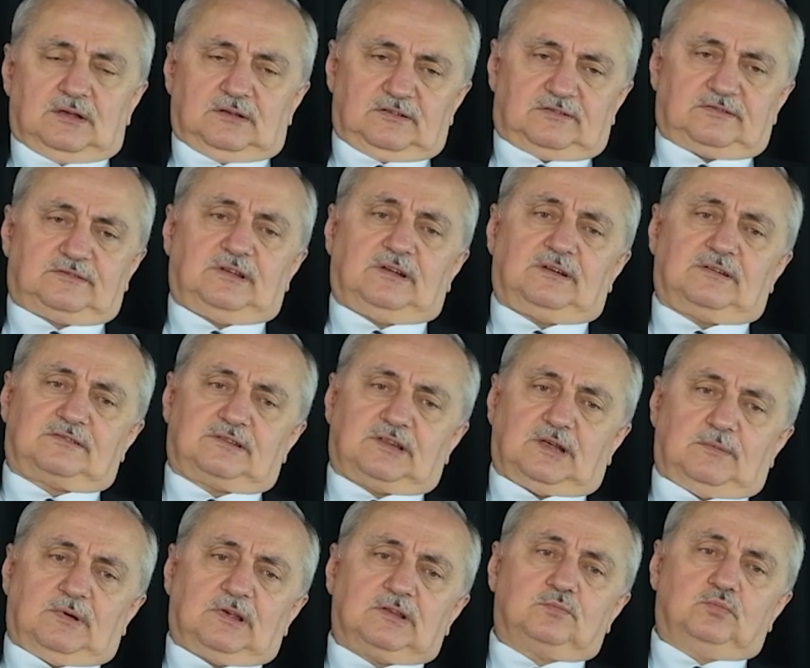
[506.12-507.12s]
ister
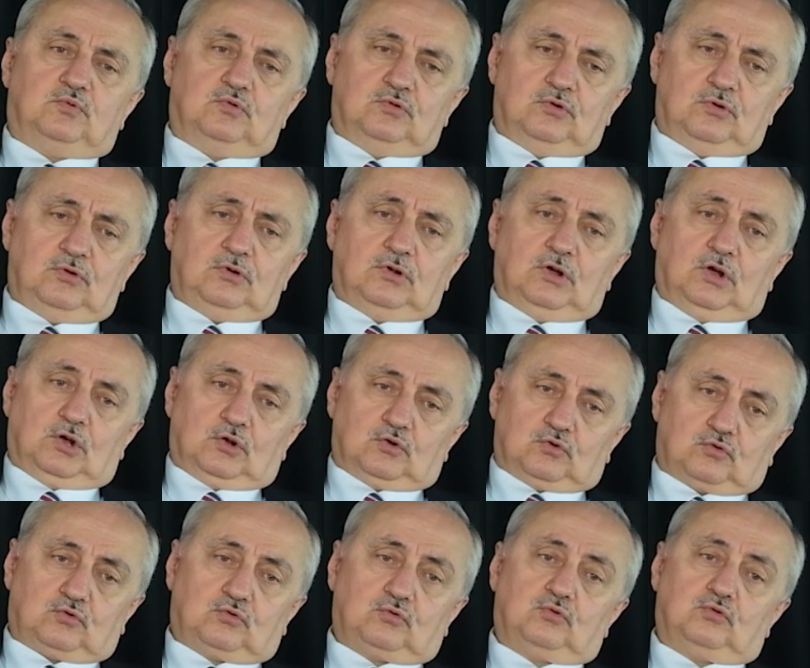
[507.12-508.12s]
istemez bunun
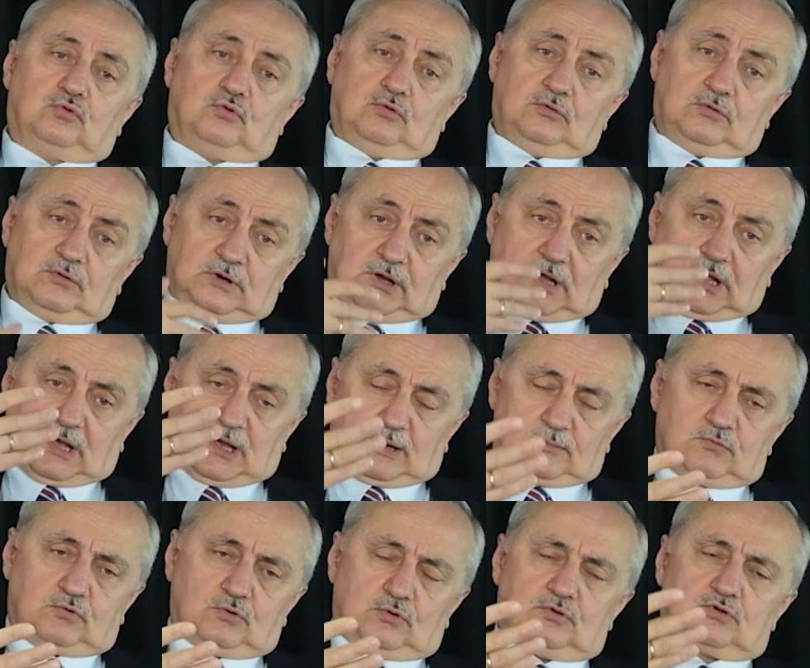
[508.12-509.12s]
suyun
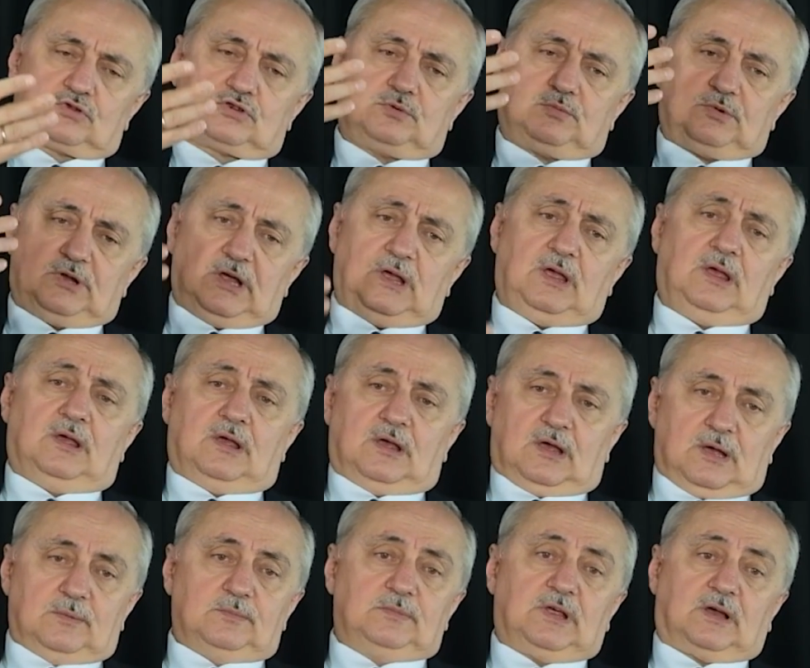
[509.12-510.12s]
hem dönüşümüne
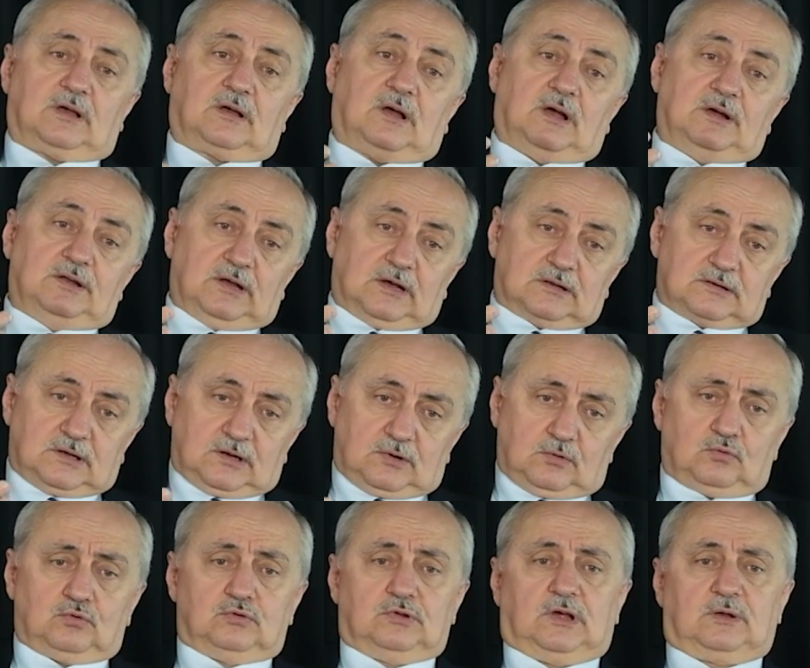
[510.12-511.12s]
hem de kaynakların
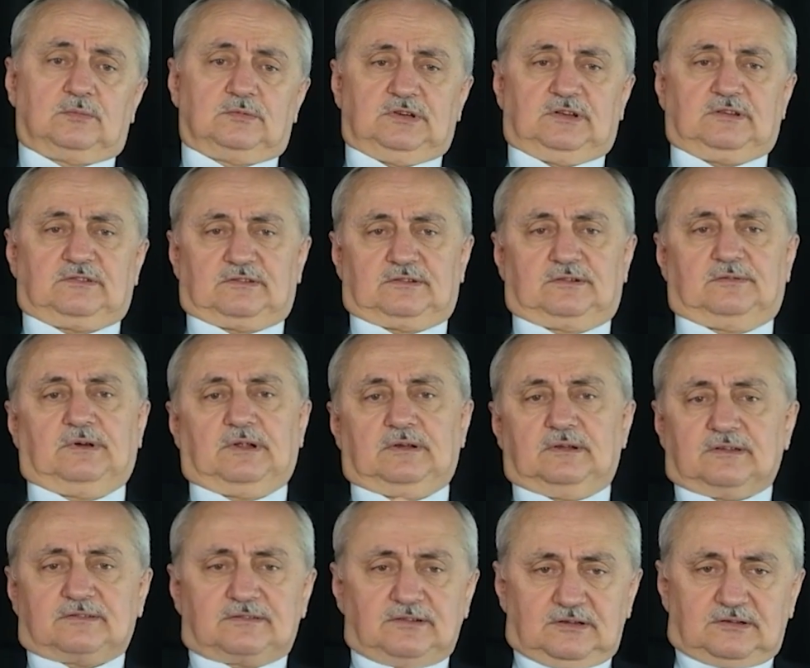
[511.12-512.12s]
kullanımına etkisi var.
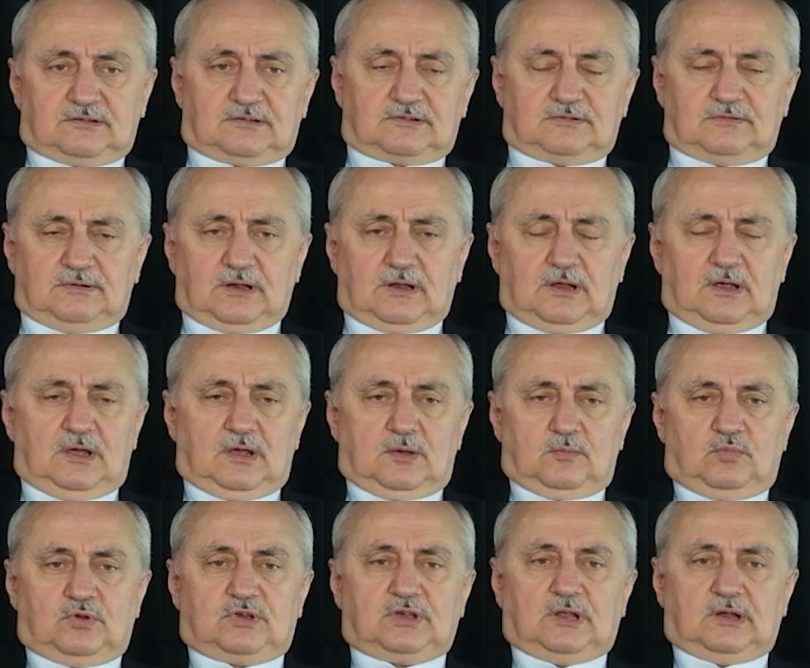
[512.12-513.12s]
Nasıl etkisi var?
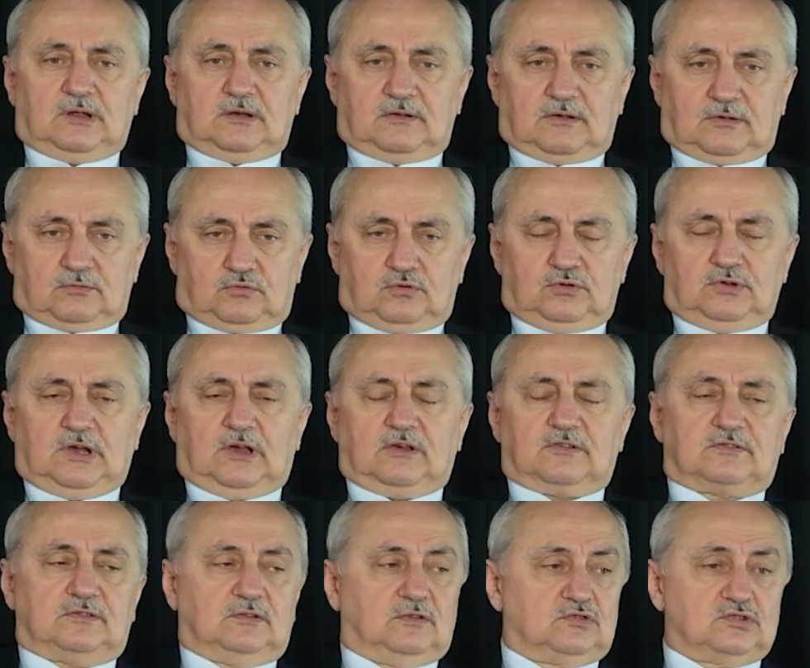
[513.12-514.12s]
Bir kere dünya
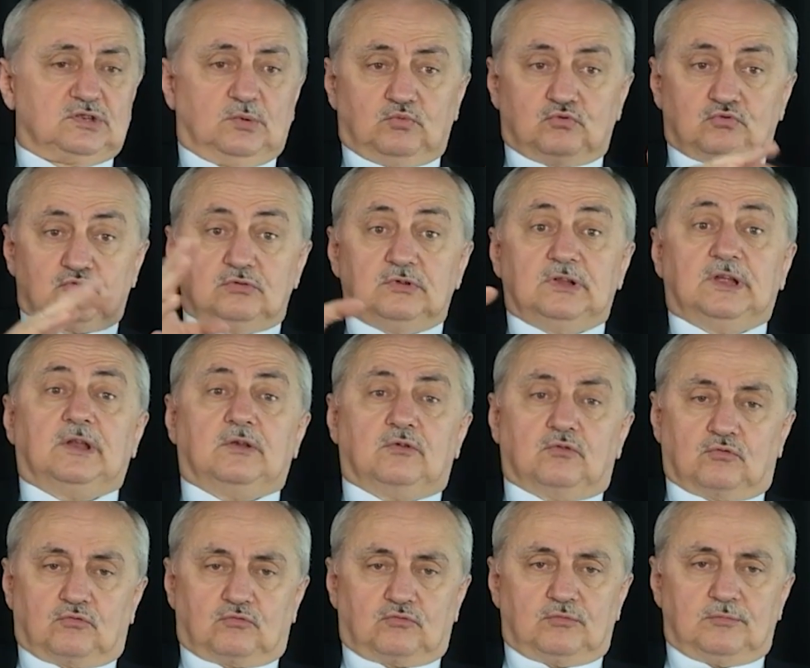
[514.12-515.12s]
ısındıkça buzullar
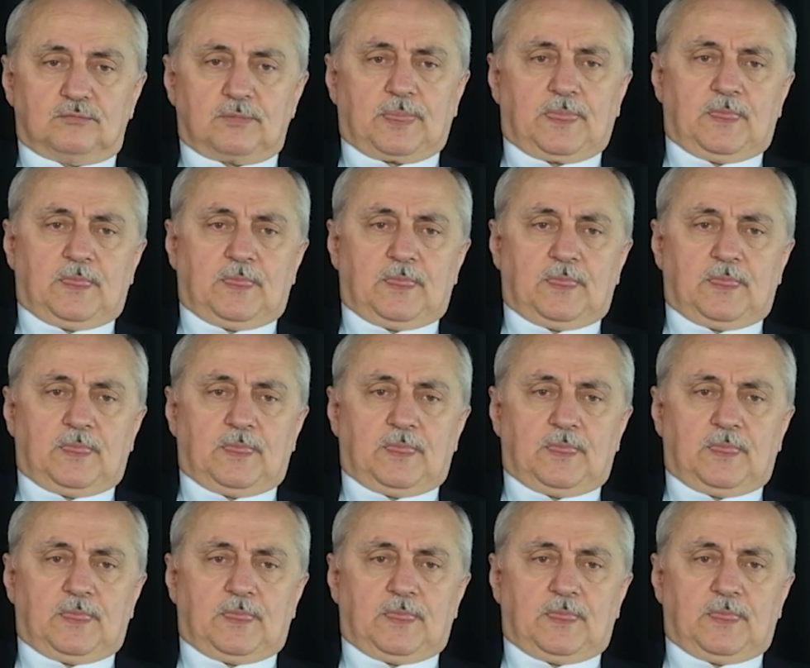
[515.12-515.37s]
eriyor.